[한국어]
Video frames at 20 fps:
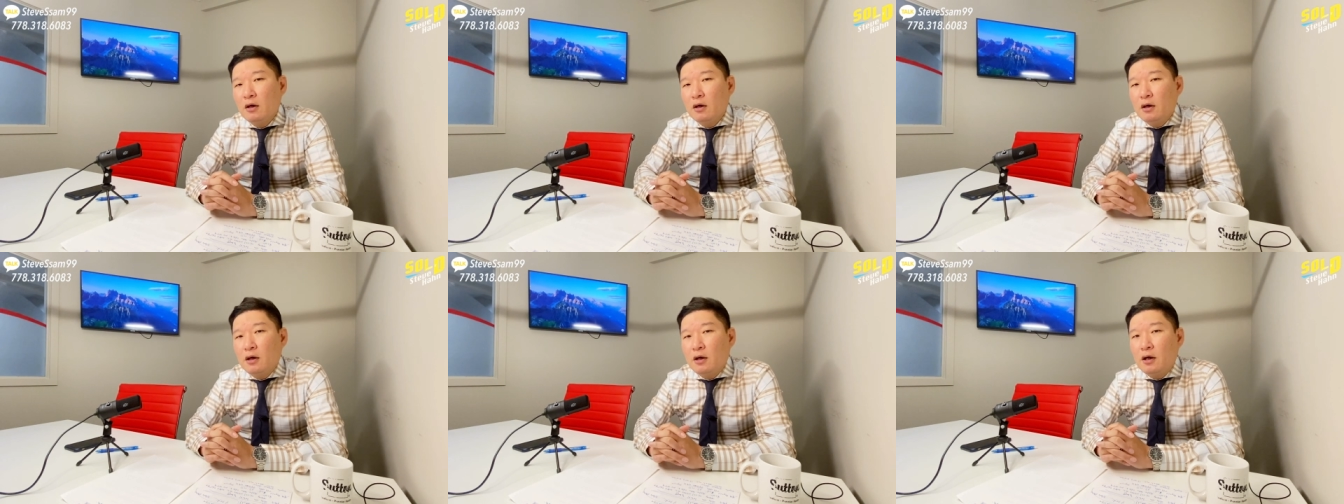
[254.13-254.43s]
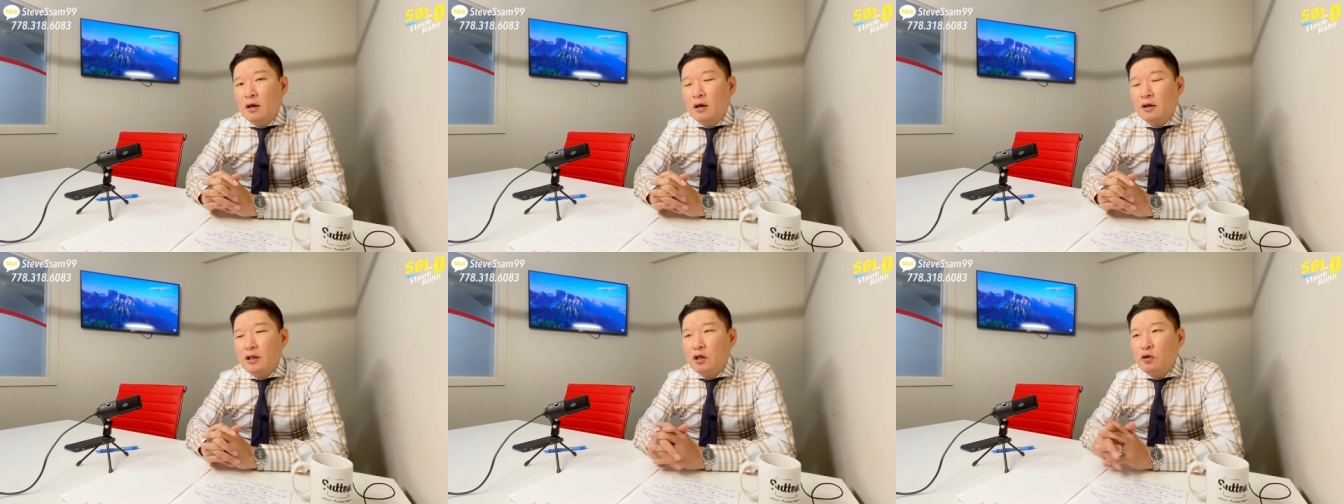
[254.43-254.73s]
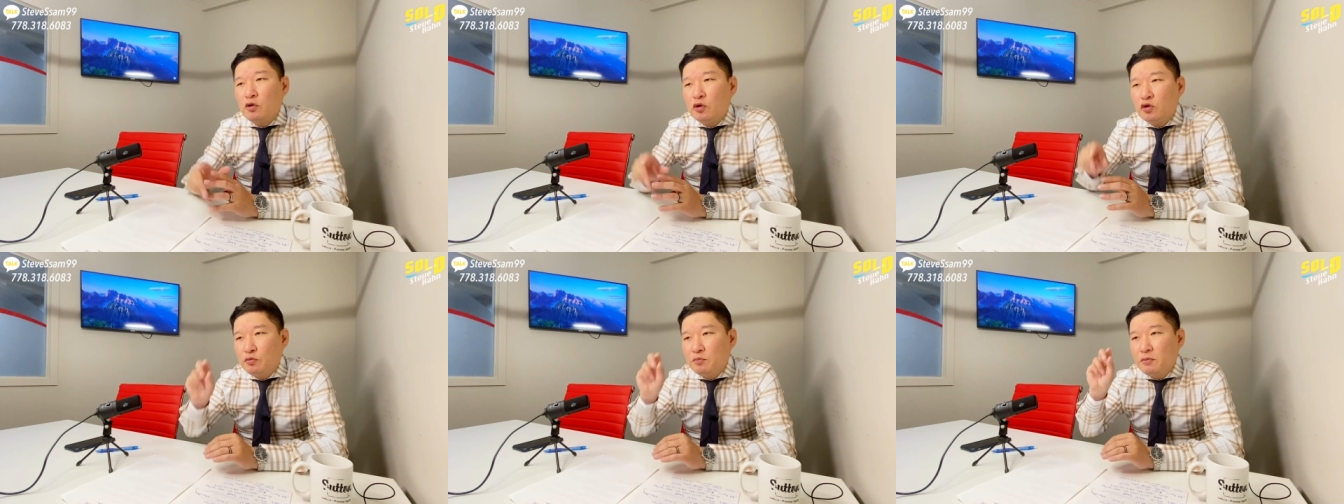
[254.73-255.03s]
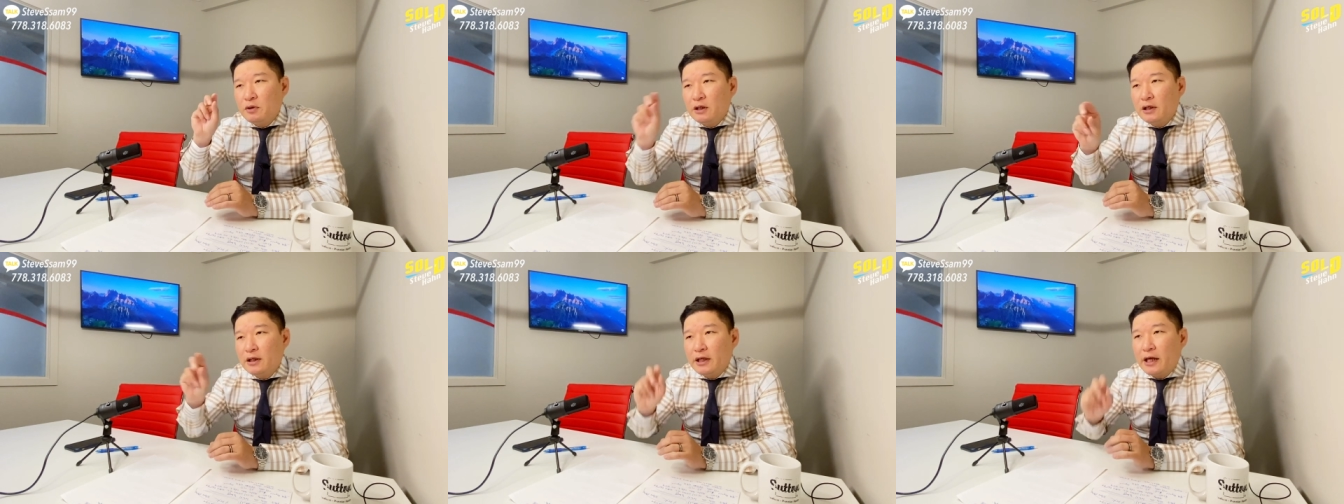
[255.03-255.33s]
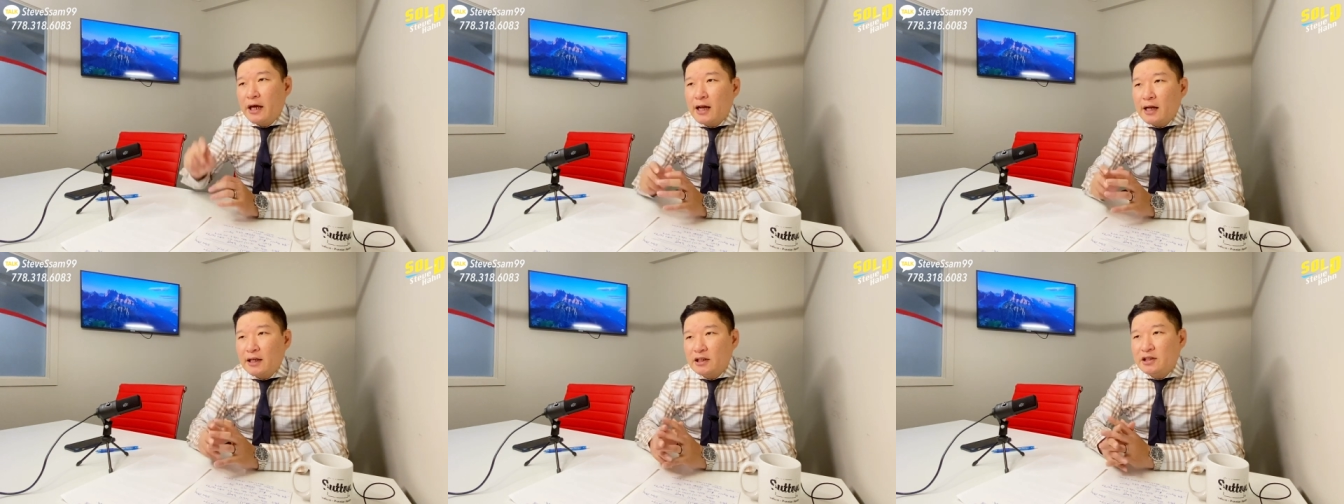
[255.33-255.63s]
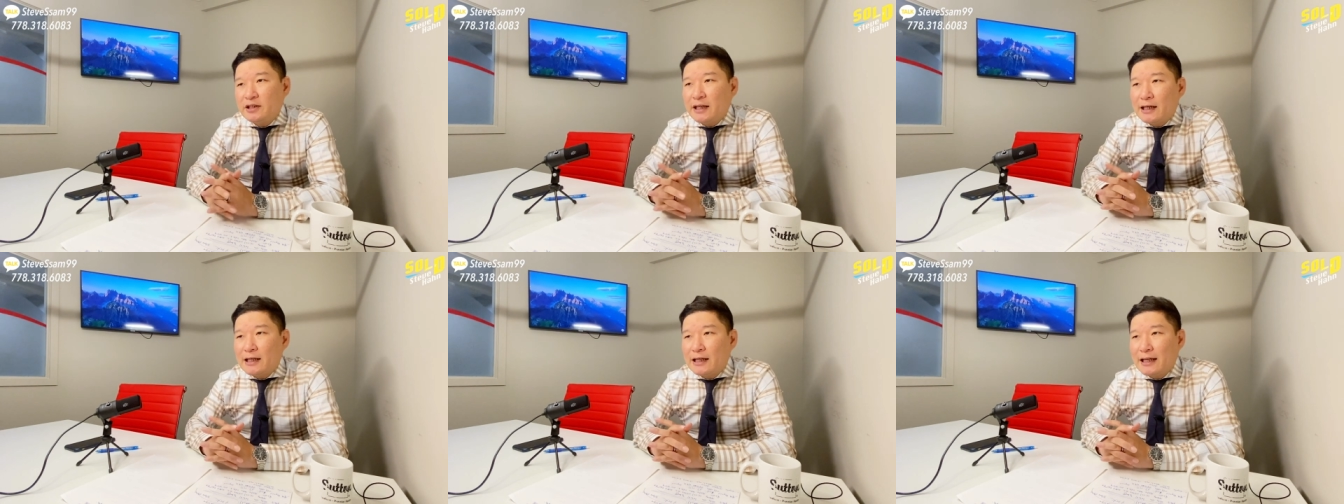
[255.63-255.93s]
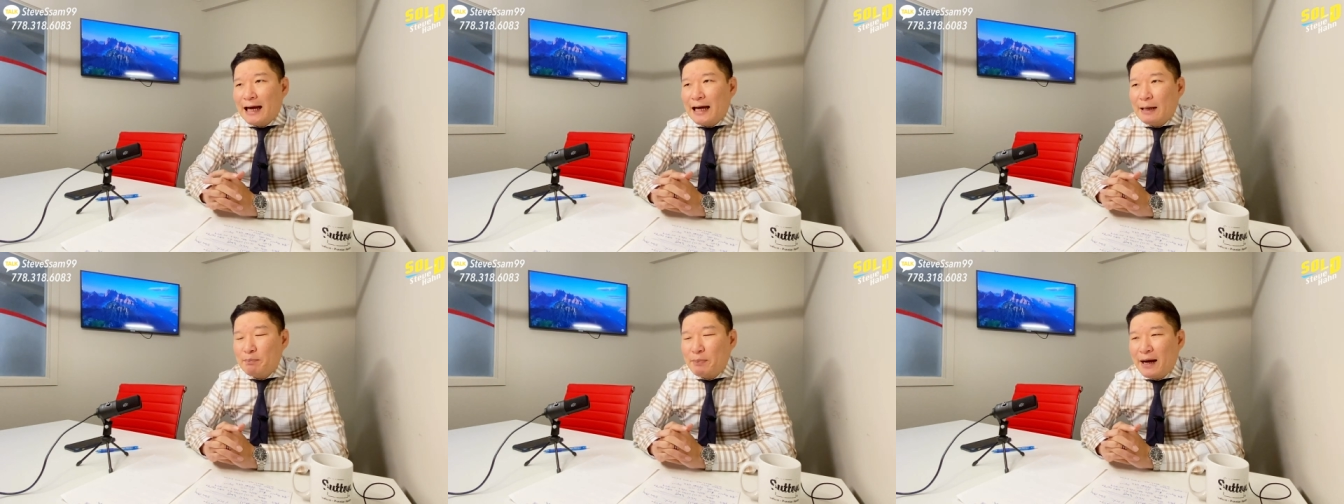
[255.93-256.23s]
어, 이거를 좀 깨알같이 잘
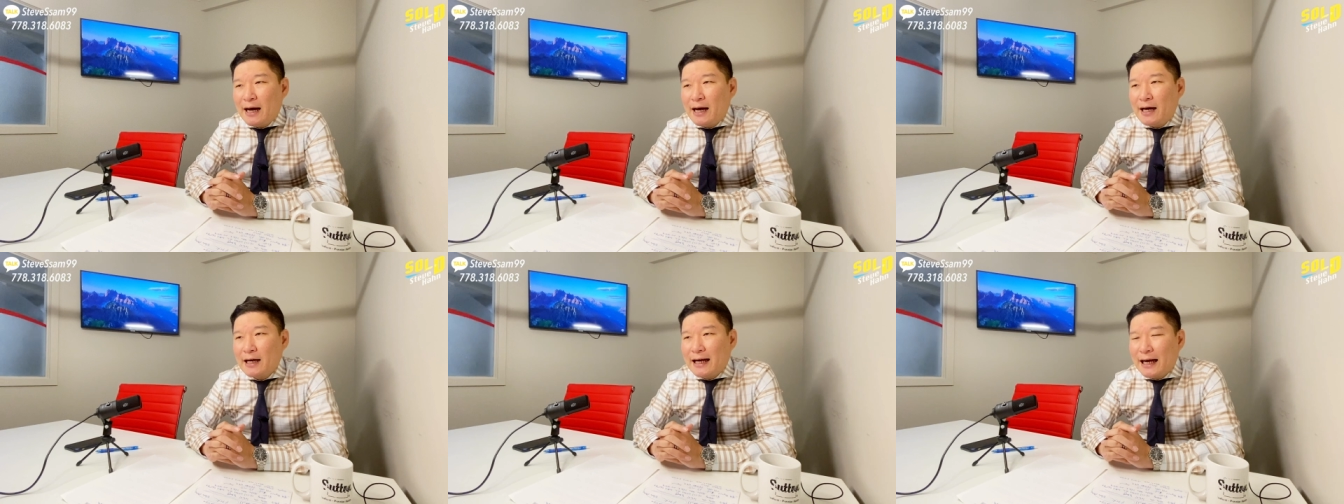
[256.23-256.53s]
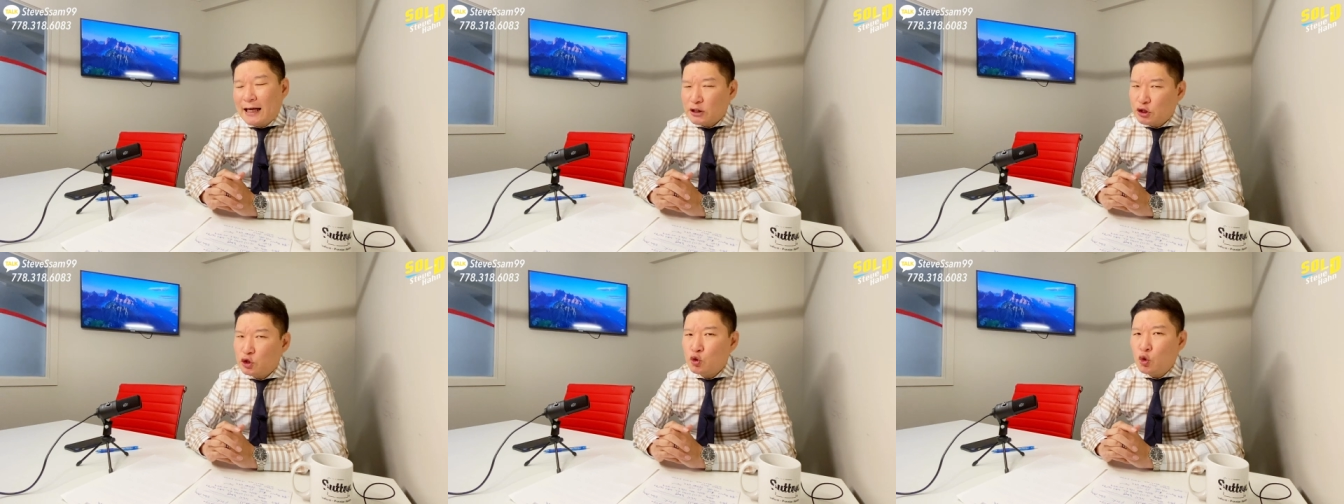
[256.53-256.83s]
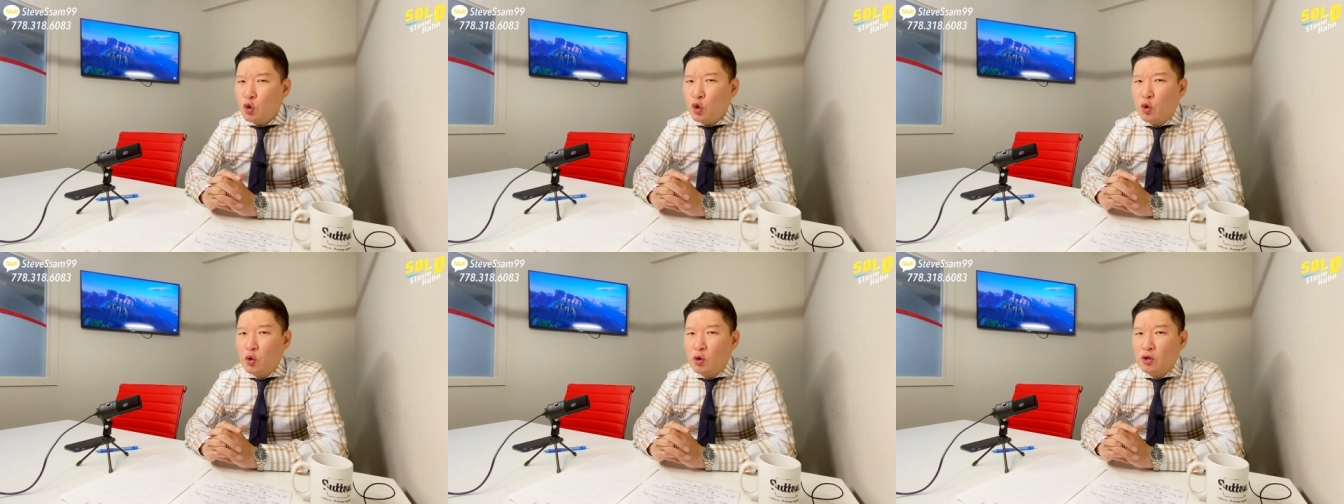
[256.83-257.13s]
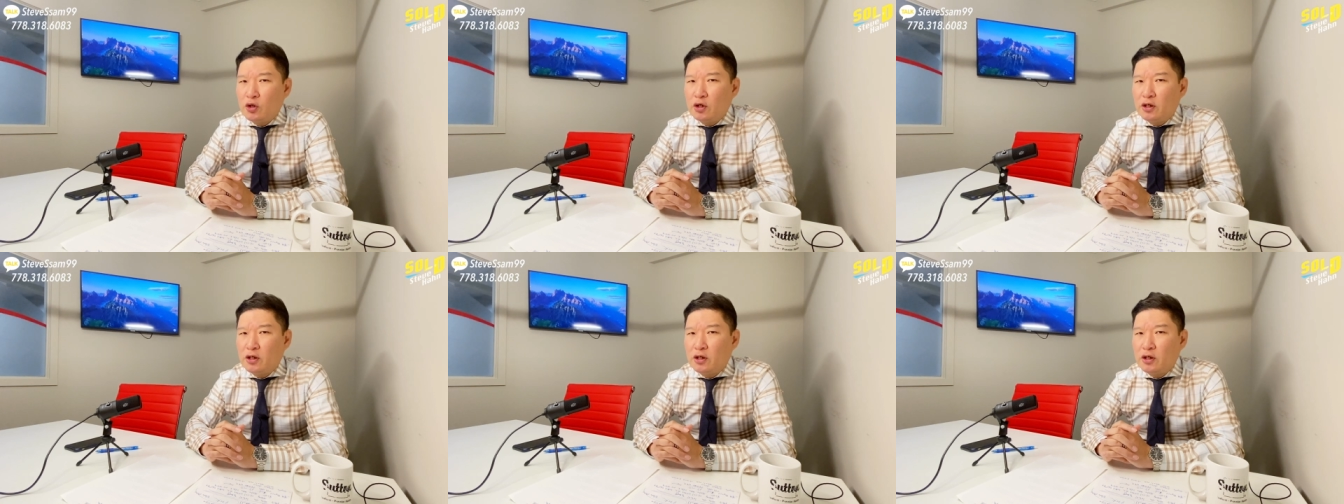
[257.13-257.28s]
파악하시고 어,